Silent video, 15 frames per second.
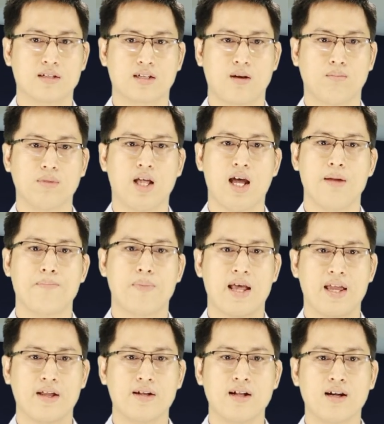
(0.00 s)
tổng thể
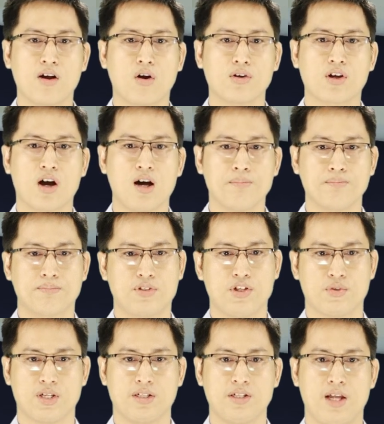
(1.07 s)
Blazer Ngon Khop
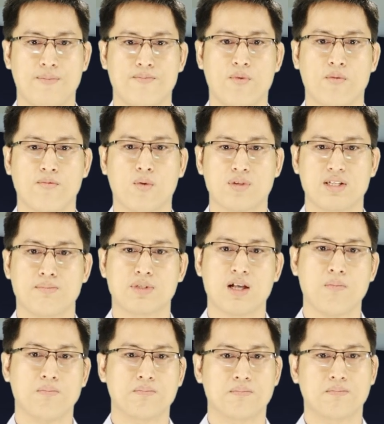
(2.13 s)
chịu trách nhiệm phục vụ chăm sóc.